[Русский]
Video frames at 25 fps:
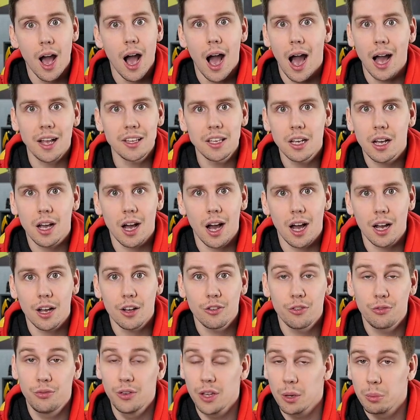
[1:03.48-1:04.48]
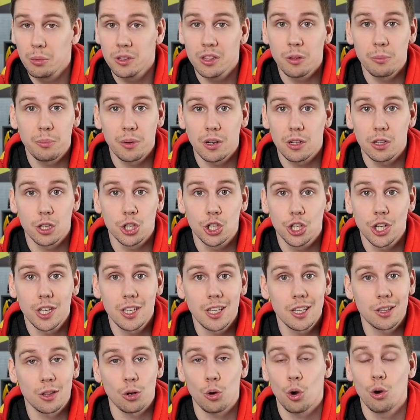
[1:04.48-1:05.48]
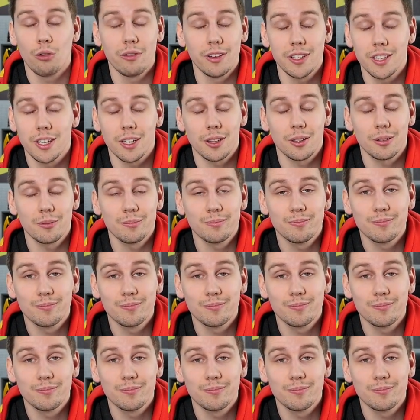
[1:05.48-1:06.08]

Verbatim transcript: А никак, в фирменном приложении такого нет.